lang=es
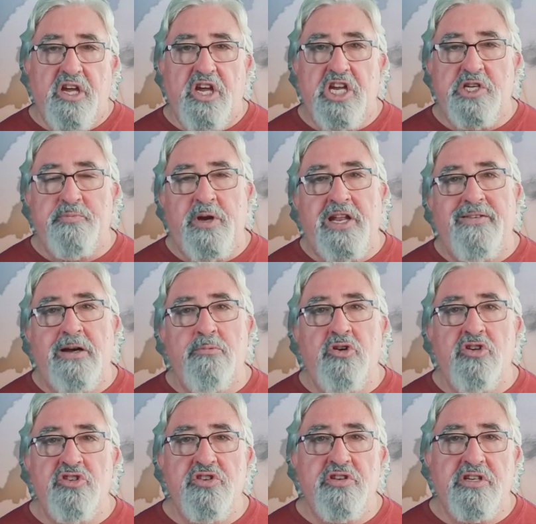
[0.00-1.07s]

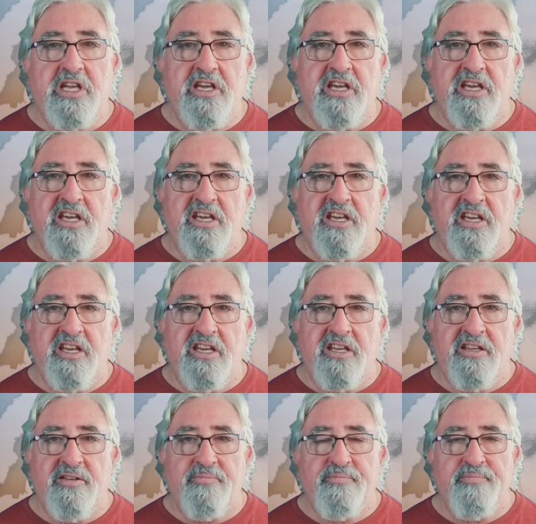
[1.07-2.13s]
Esperábamos que
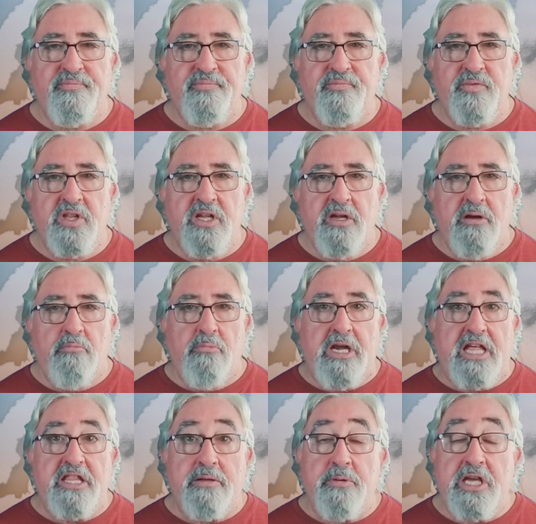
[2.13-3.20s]

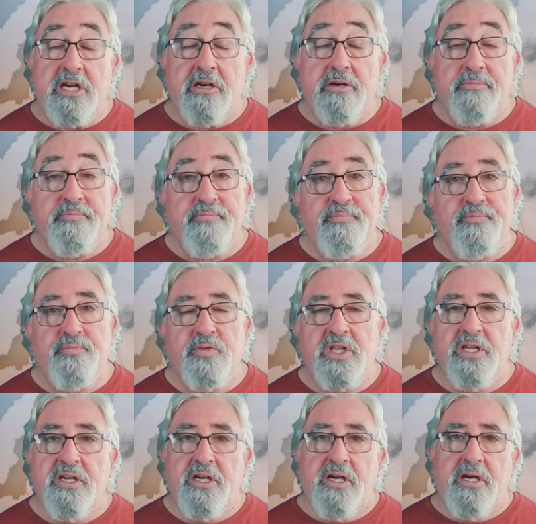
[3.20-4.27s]
Vladimir
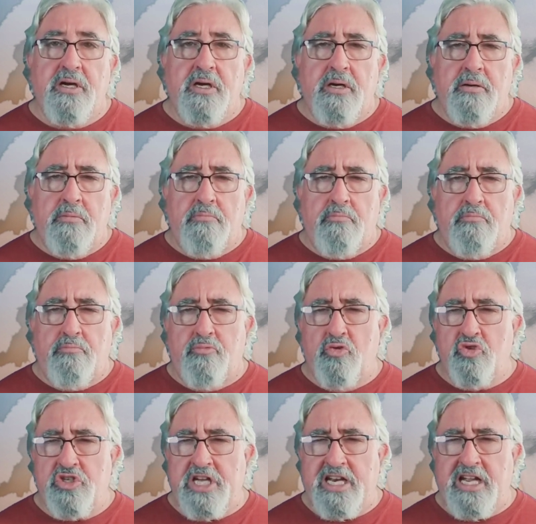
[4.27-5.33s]

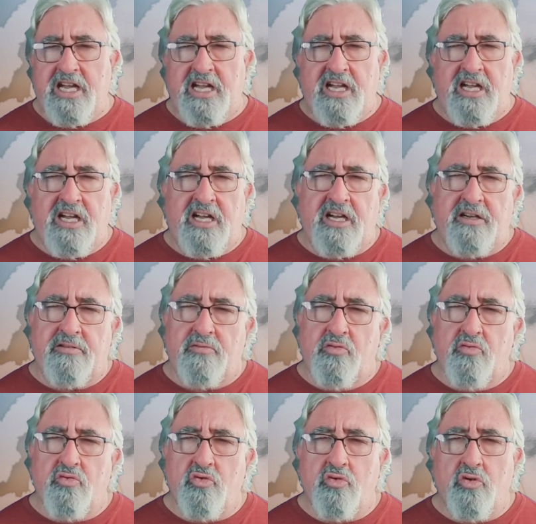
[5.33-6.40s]
pusiera
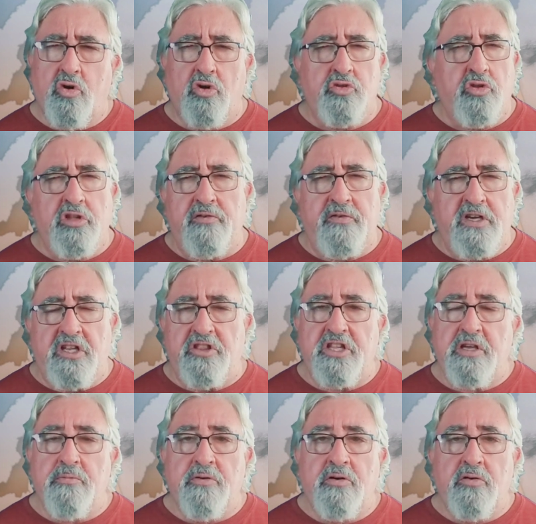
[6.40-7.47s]
un coto
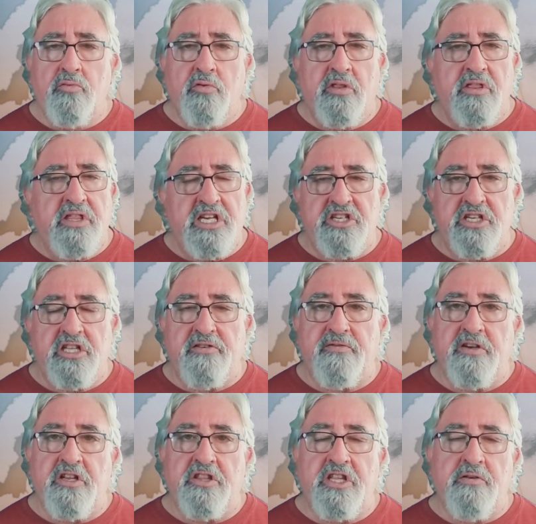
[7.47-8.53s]
definitivo, un cese
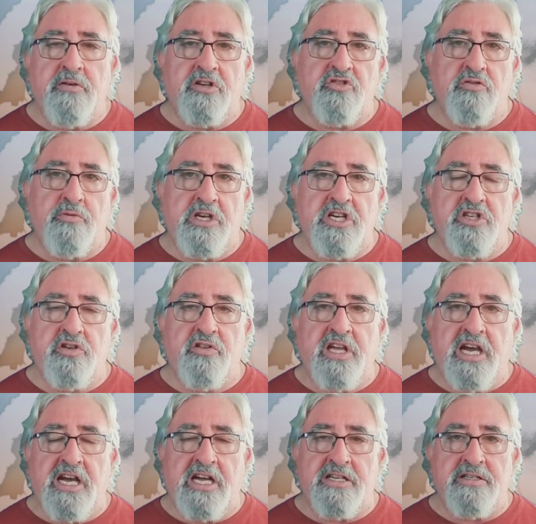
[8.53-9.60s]
definitivo al suministro de
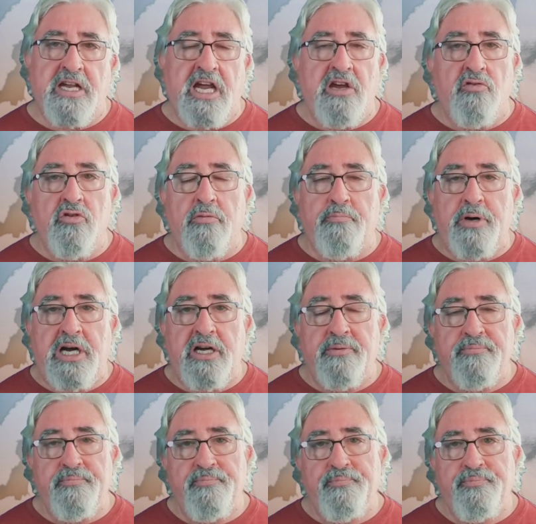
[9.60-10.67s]
gas a
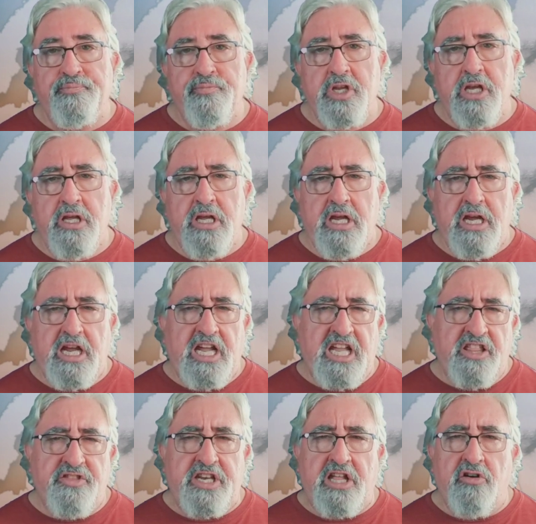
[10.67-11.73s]
Europa
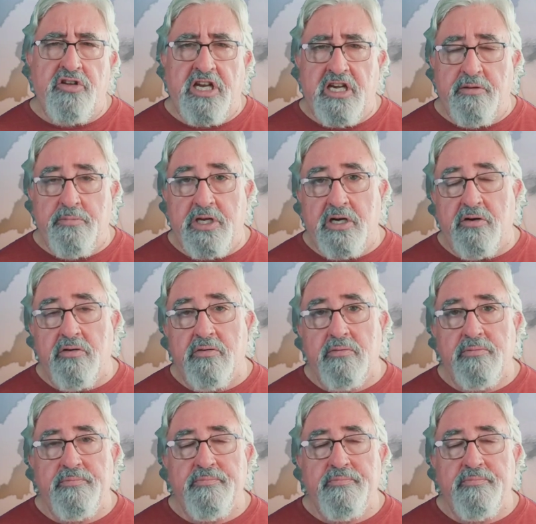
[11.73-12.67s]
entrado ya el invierno.